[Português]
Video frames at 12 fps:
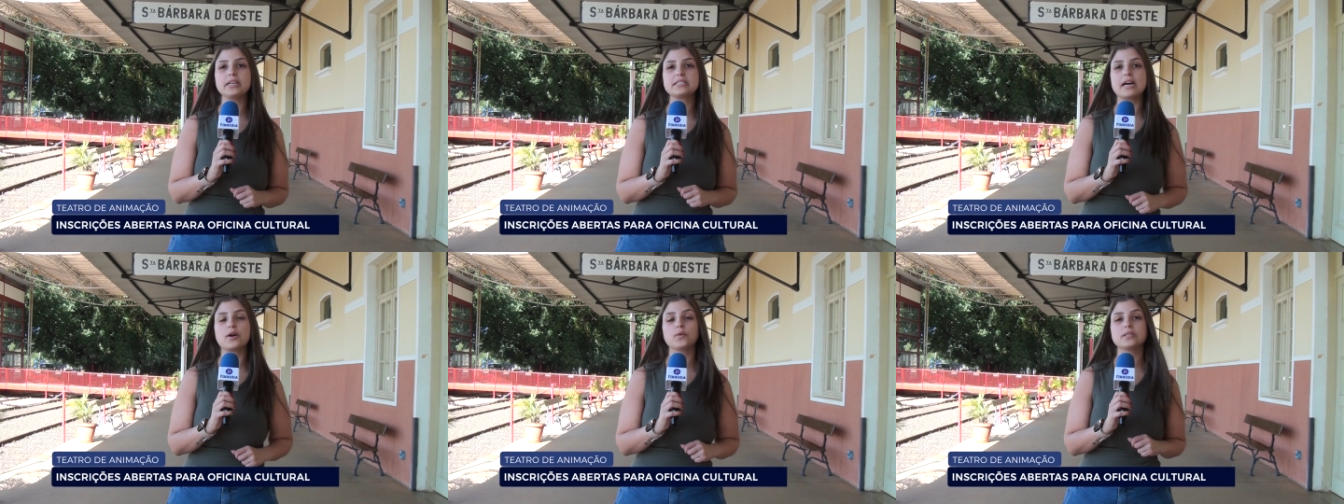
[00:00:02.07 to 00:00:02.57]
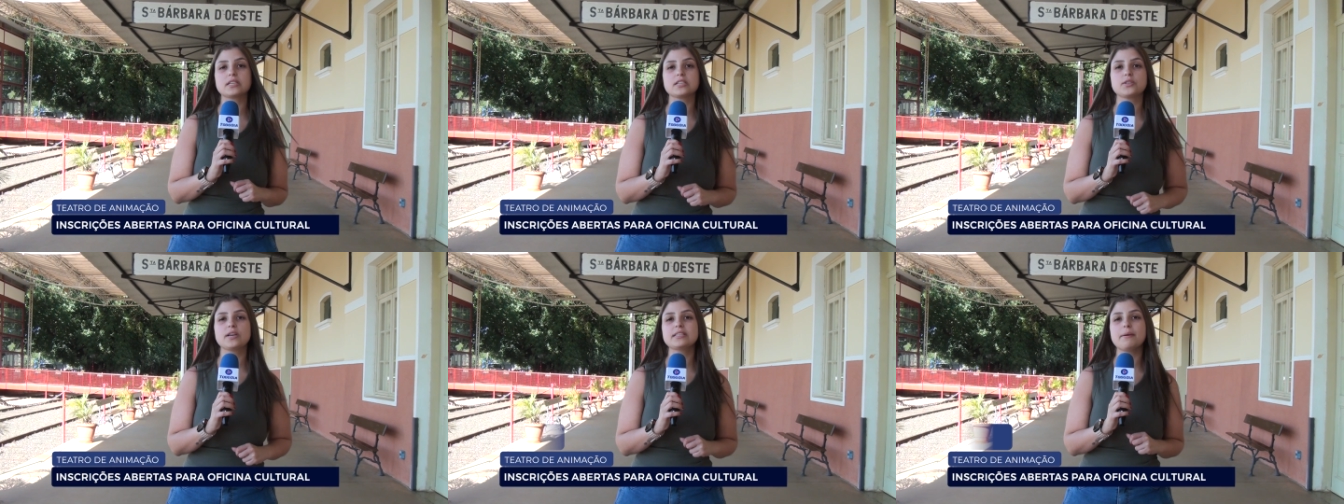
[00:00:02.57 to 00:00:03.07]
está com
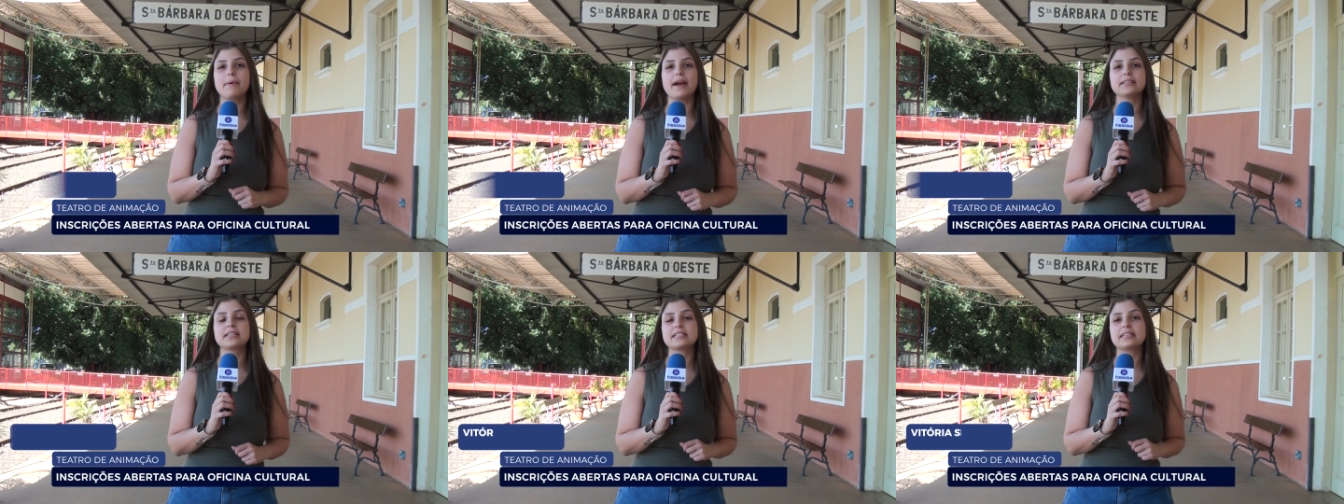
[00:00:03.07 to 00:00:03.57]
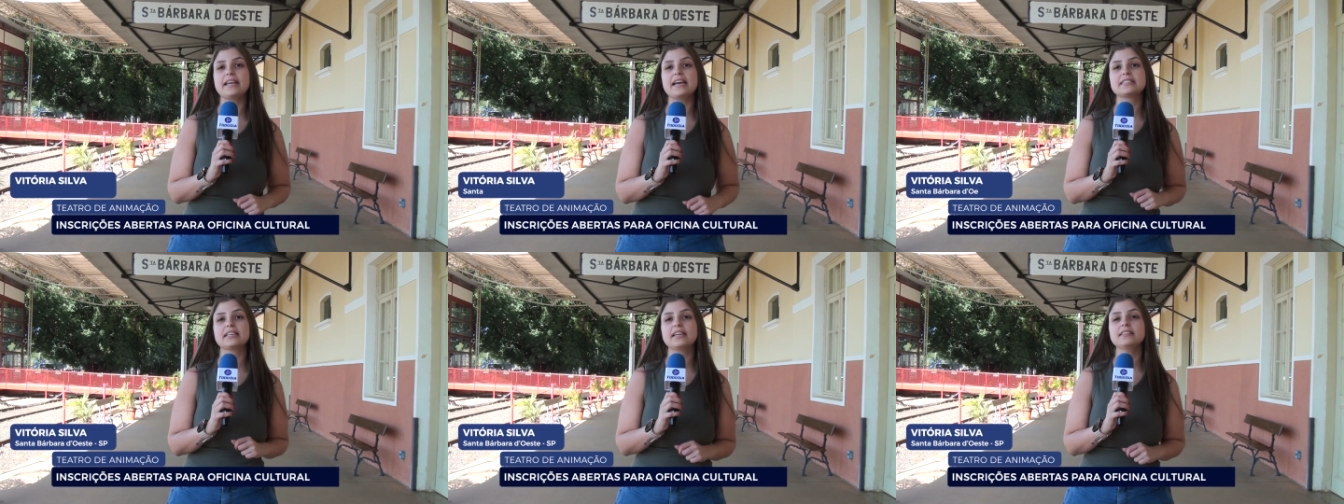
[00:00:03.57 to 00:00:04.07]
inscrições abertas até
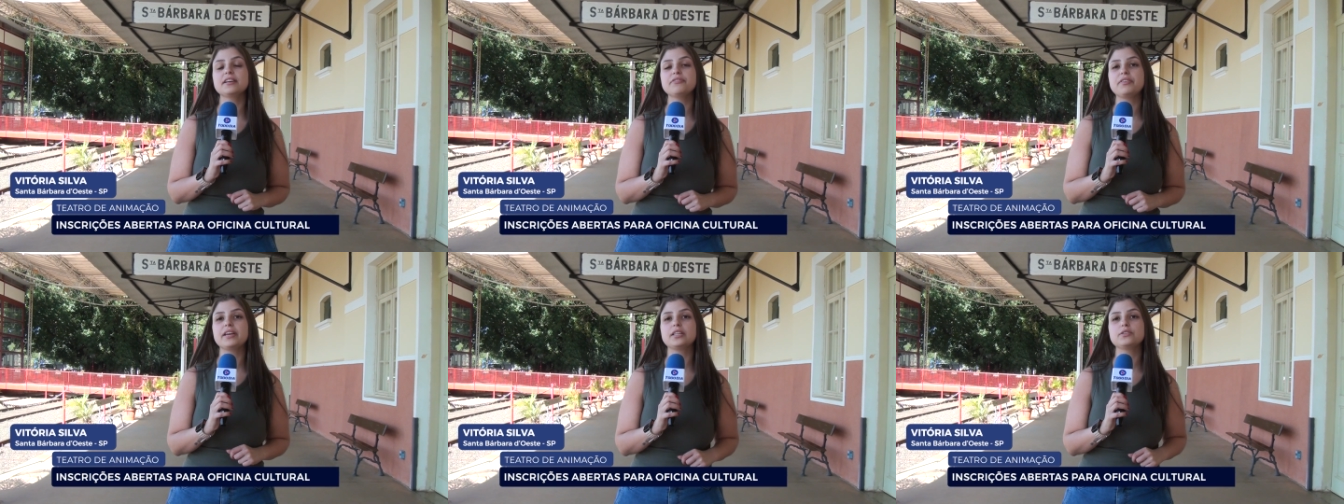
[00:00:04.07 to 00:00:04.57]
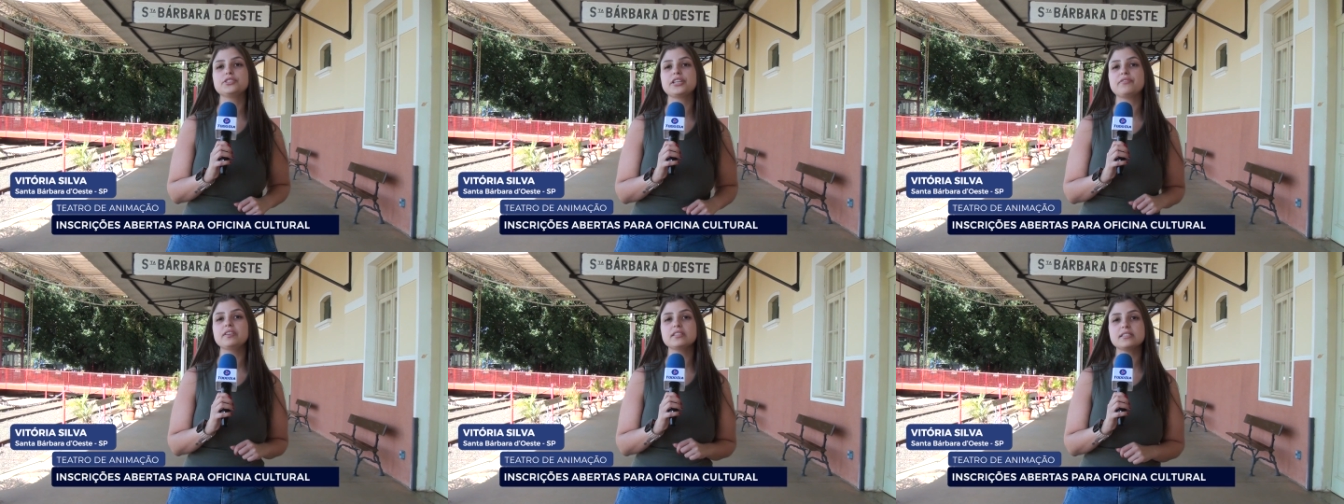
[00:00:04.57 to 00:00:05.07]
esta quinta-feira do dia
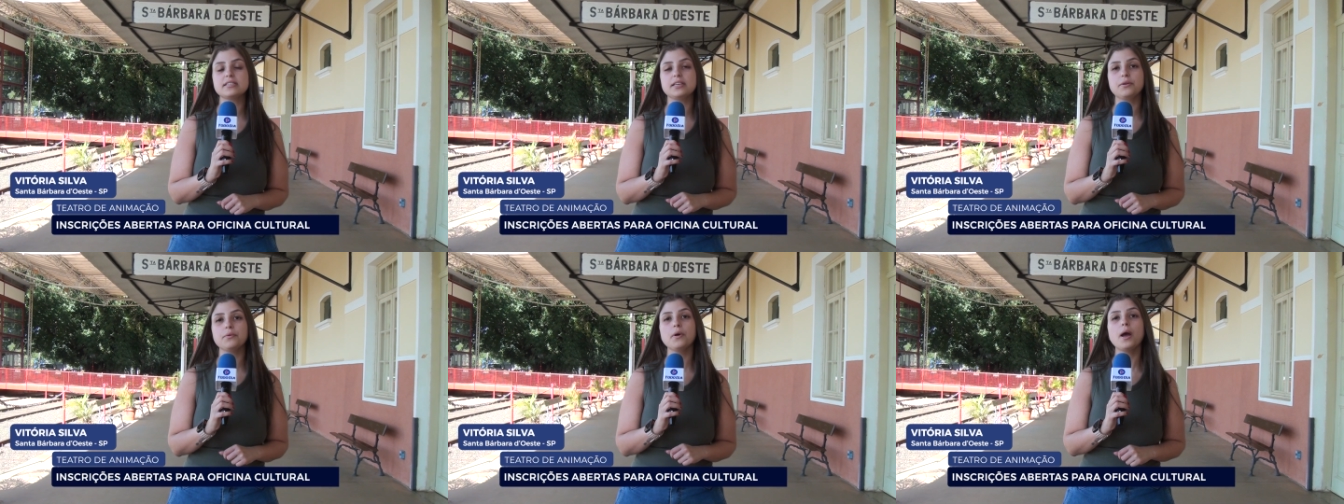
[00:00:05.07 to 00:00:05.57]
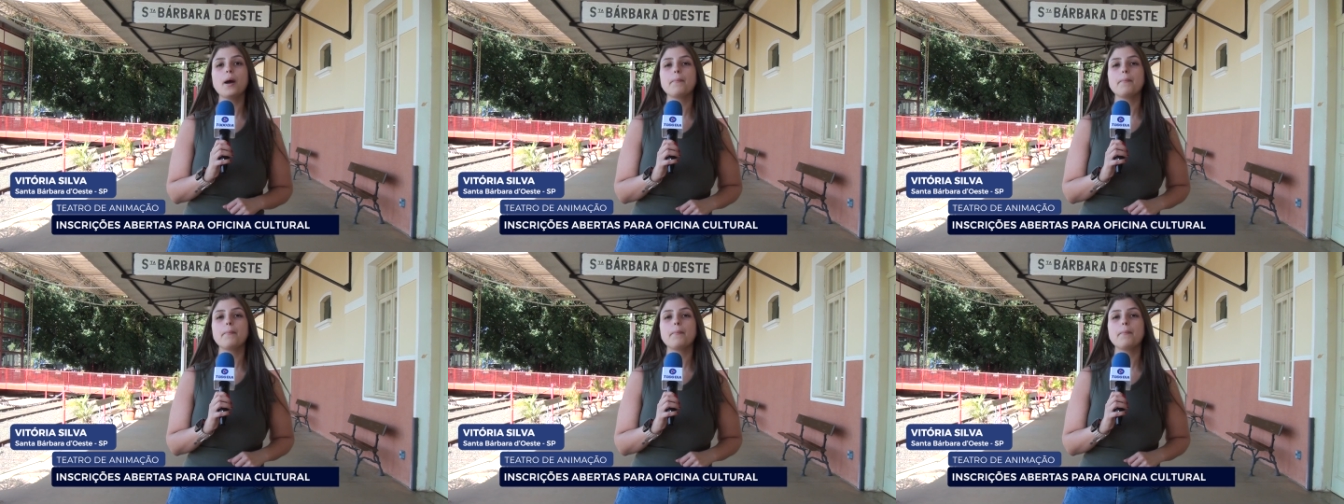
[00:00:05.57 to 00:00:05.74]
25